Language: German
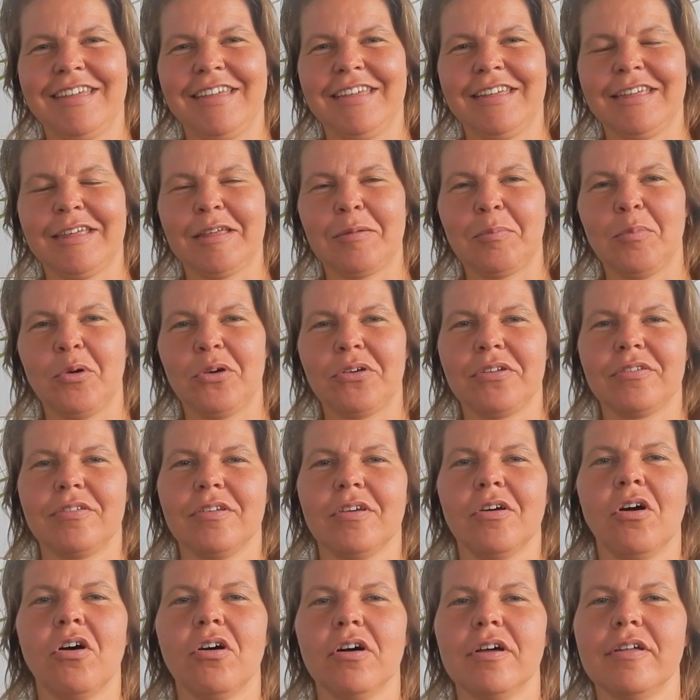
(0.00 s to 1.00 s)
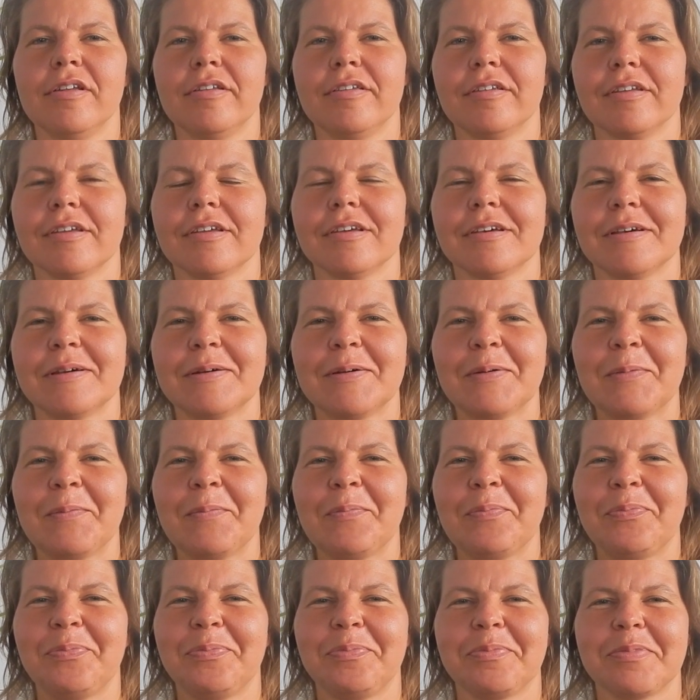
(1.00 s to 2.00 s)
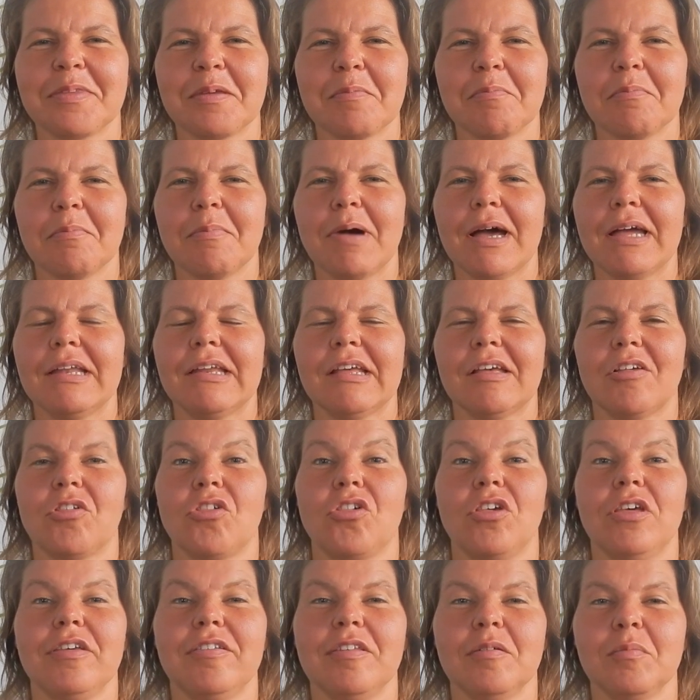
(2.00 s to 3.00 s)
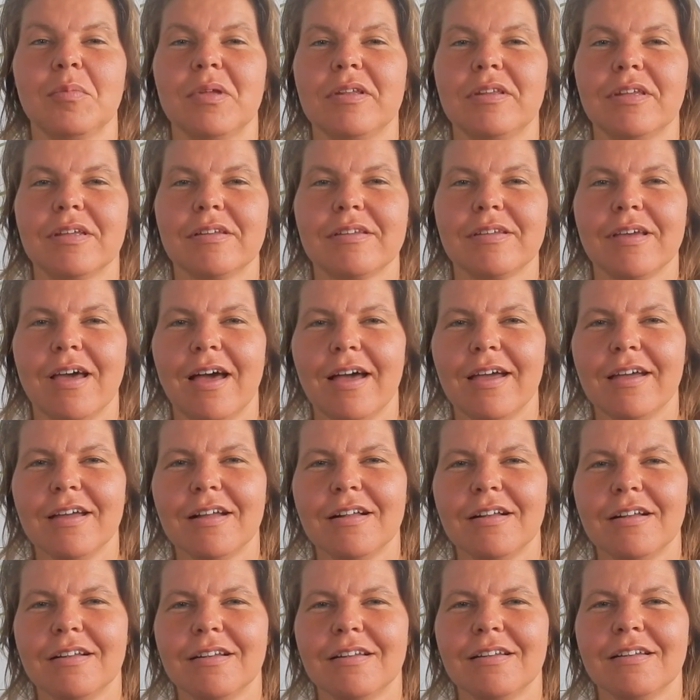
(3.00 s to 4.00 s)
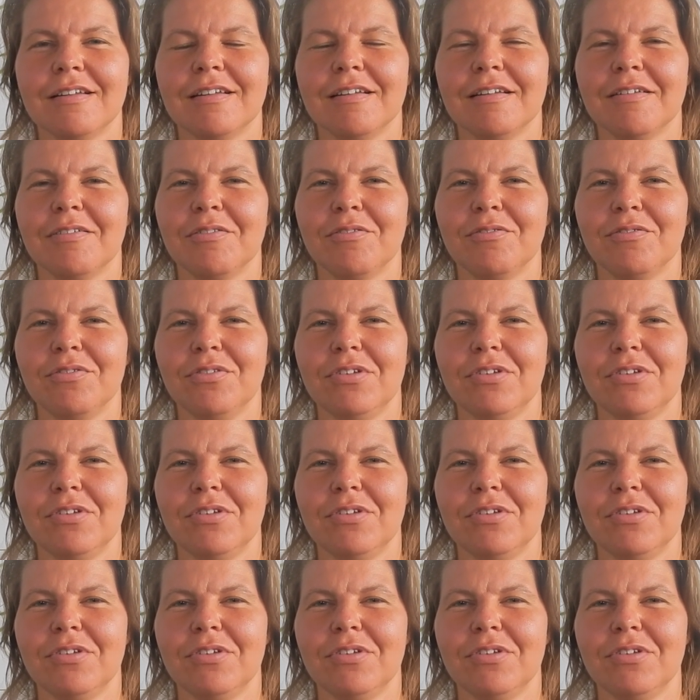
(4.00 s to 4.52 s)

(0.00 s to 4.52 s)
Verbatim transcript: Ich möchte heute meine Geschichte mit dir teilen,